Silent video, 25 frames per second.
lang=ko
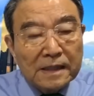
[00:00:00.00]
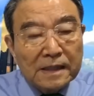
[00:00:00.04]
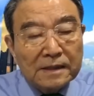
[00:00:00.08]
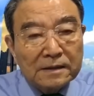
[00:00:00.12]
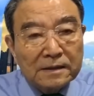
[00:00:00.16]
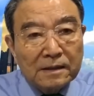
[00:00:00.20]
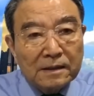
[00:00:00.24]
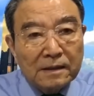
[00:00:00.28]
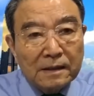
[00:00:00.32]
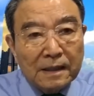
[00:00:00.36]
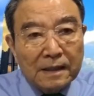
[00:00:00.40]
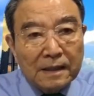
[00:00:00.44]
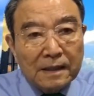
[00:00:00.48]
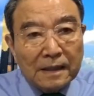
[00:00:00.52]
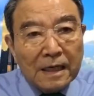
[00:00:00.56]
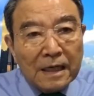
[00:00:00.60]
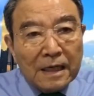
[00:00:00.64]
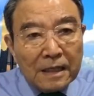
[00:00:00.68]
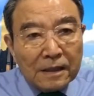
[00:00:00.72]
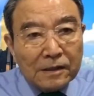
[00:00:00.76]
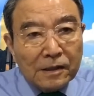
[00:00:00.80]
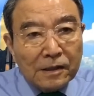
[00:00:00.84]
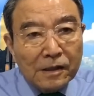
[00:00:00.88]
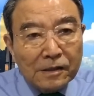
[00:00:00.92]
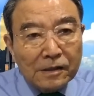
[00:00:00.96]
않은 걸 갖다
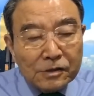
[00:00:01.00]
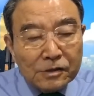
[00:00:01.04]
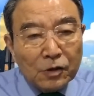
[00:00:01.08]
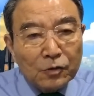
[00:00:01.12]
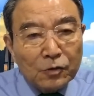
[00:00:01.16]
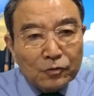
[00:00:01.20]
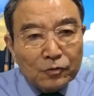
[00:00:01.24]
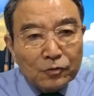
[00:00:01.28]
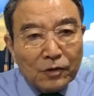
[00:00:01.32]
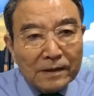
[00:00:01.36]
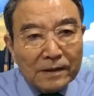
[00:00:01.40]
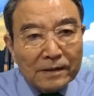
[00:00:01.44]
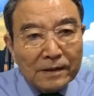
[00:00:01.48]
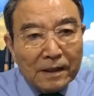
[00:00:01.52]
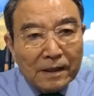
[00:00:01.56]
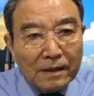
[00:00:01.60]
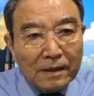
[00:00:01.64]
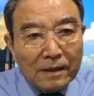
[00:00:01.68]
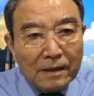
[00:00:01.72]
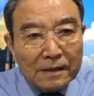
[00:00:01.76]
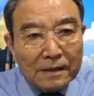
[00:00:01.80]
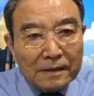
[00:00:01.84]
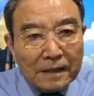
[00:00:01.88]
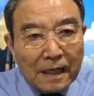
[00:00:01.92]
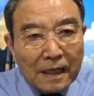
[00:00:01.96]
결정도 안 된
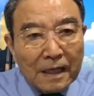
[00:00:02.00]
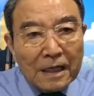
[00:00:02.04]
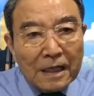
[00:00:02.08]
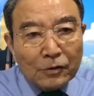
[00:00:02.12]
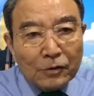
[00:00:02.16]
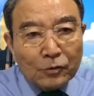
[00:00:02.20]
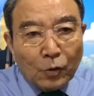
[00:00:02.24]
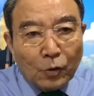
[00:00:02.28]
걸 갖다